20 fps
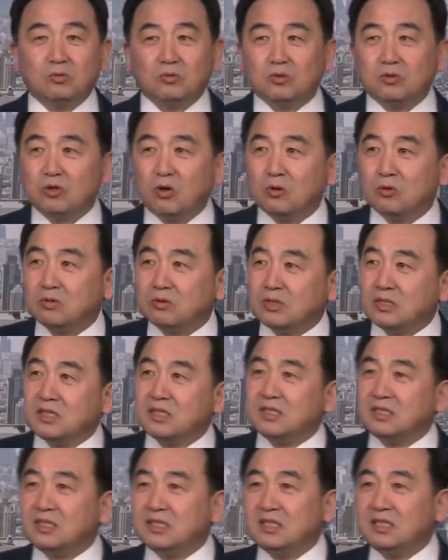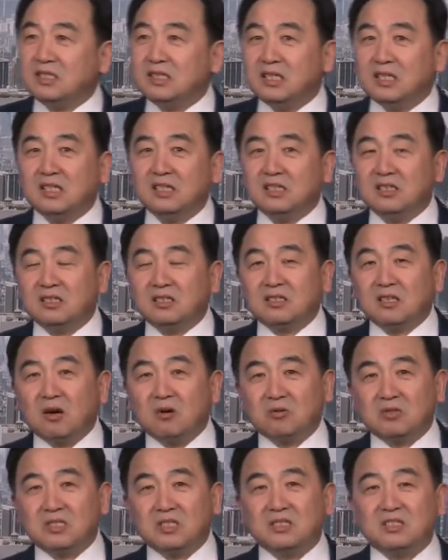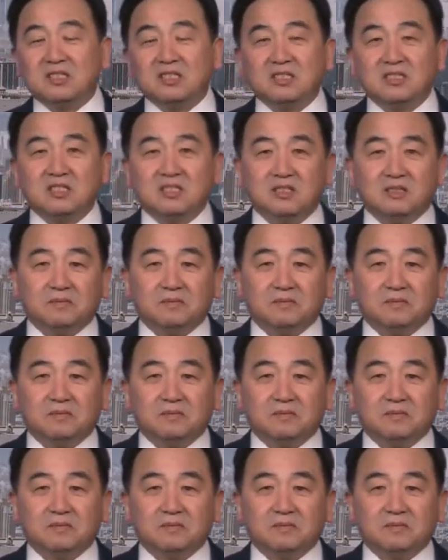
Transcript: 从星期一到星期四。